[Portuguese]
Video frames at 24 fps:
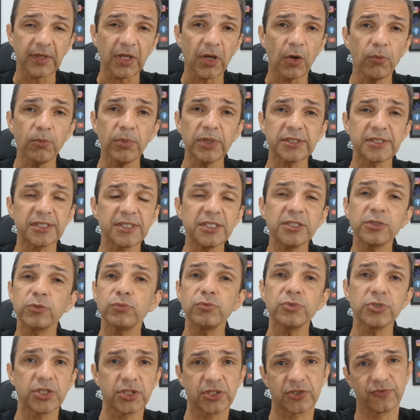O Mancini assim, com
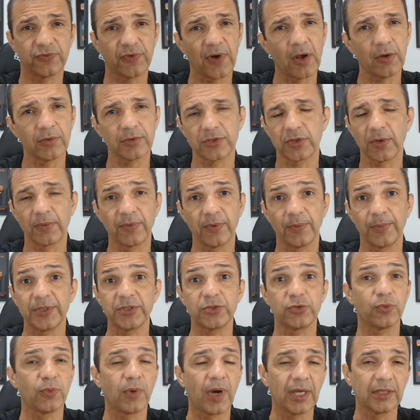desfalques,
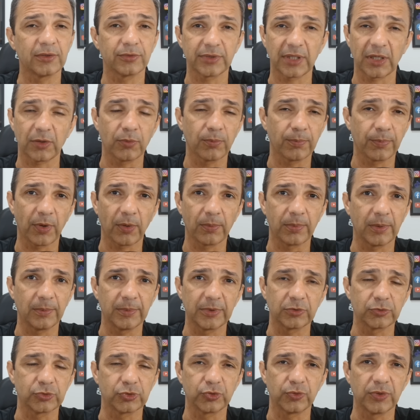obviamente. O Aldo está com problema
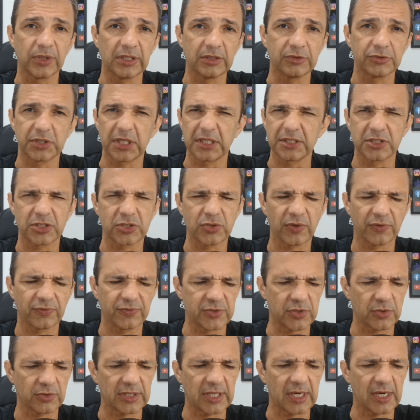no joelho, já iniciou a
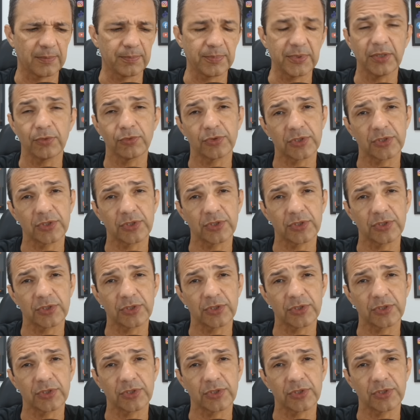fisioterapia. O